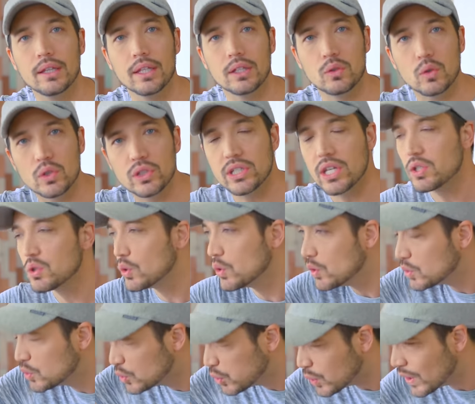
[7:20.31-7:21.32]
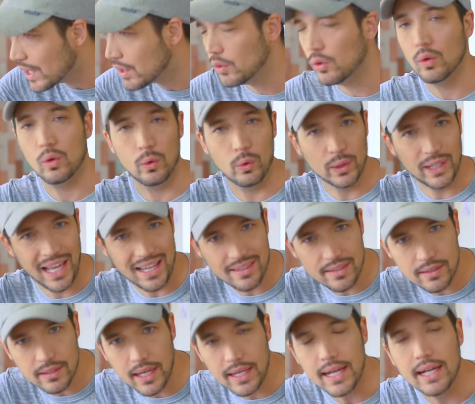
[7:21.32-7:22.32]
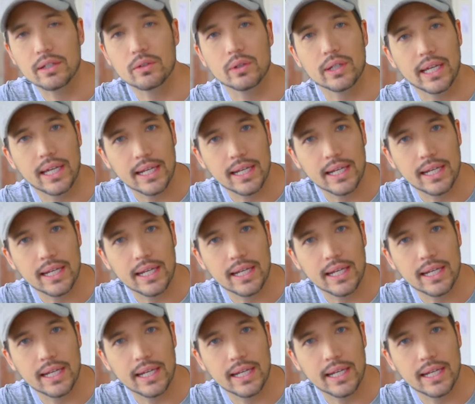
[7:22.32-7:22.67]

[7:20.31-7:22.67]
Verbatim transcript: でそしてそのドラゴンをやっつけないとい